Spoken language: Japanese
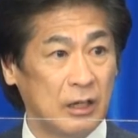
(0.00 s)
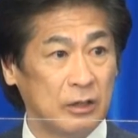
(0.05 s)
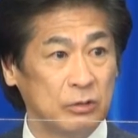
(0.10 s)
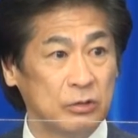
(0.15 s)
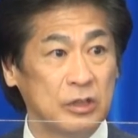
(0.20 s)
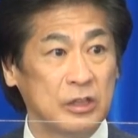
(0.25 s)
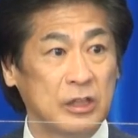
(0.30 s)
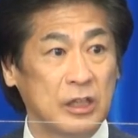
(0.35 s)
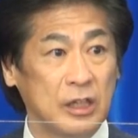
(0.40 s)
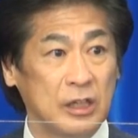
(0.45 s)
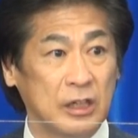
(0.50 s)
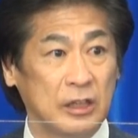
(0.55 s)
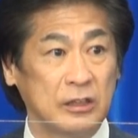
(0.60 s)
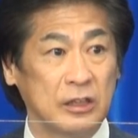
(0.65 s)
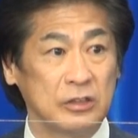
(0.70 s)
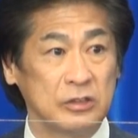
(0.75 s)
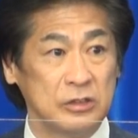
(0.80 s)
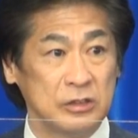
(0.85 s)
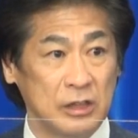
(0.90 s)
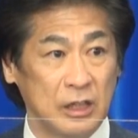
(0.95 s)
類型が
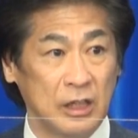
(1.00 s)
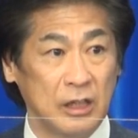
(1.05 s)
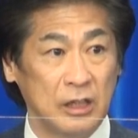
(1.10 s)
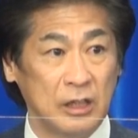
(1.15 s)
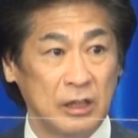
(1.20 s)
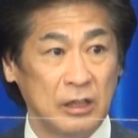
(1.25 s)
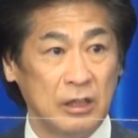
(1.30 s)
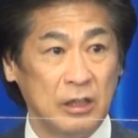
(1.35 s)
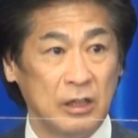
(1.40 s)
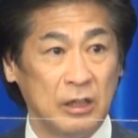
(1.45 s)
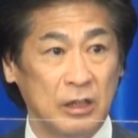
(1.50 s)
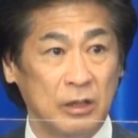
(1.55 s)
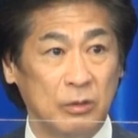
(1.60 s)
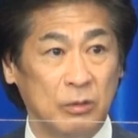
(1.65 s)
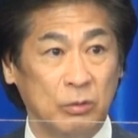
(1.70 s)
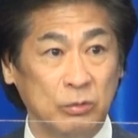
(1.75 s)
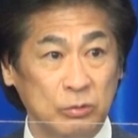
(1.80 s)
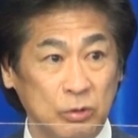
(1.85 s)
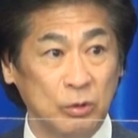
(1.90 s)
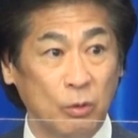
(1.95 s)
ですね
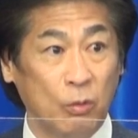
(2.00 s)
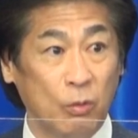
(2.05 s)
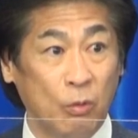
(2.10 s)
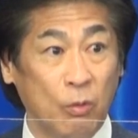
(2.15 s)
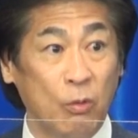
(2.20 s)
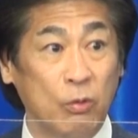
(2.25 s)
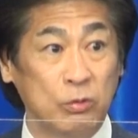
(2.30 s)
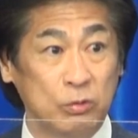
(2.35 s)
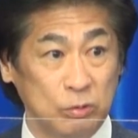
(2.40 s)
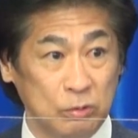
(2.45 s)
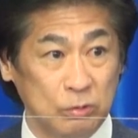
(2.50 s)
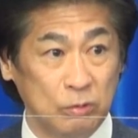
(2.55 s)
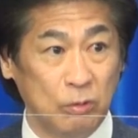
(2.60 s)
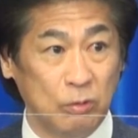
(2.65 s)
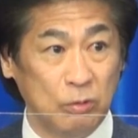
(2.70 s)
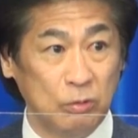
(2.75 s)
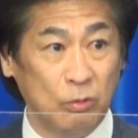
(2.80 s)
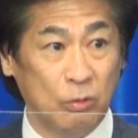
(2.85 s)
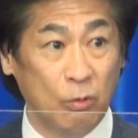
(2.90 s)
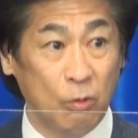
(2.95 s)
本当に多く
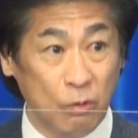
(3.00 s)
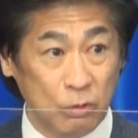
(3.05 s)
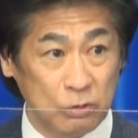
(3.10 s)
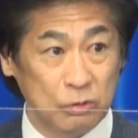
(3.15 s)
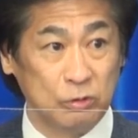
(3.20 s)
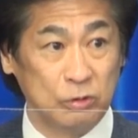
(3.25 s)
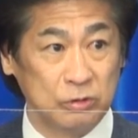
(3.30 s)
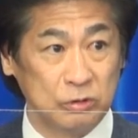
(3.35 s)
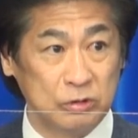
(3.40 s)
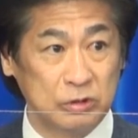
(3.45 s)
多く